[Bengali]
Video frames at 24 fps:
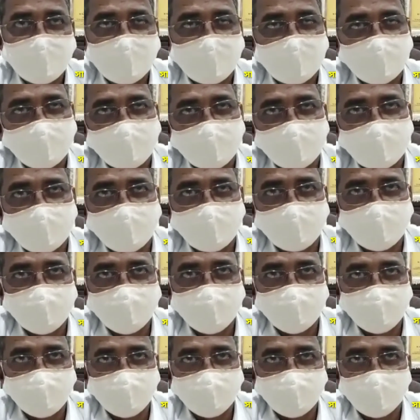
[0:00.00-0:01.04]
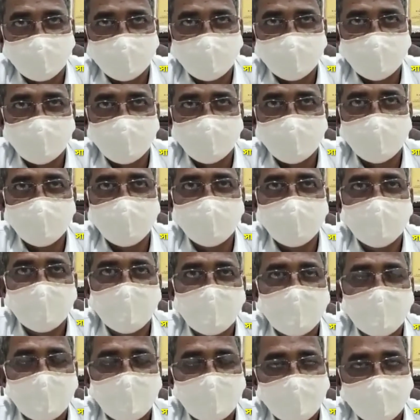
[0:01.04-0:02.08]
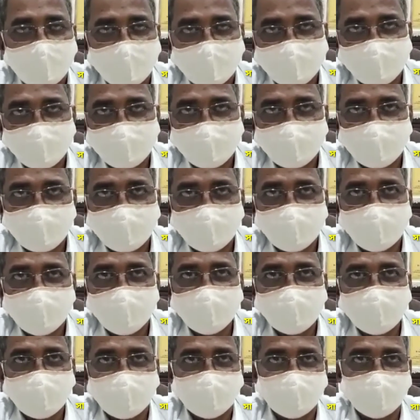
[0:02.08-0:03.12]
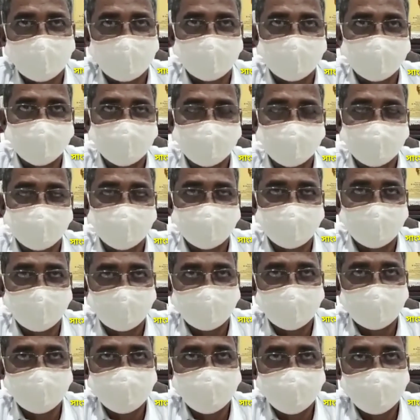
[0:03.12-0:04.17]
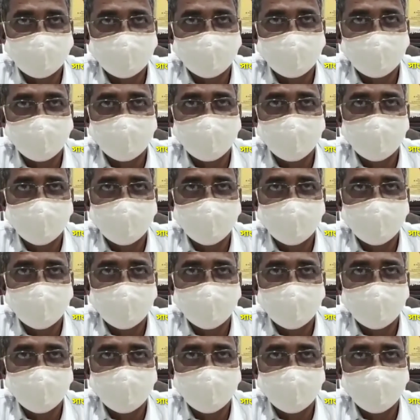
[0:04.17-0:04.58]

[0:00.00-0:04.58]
আপনারা আমার জন্য দোয়া করবেন প্রার্থনা করবেন যেন আমি যত তাড়াতাড়ি সম্ভব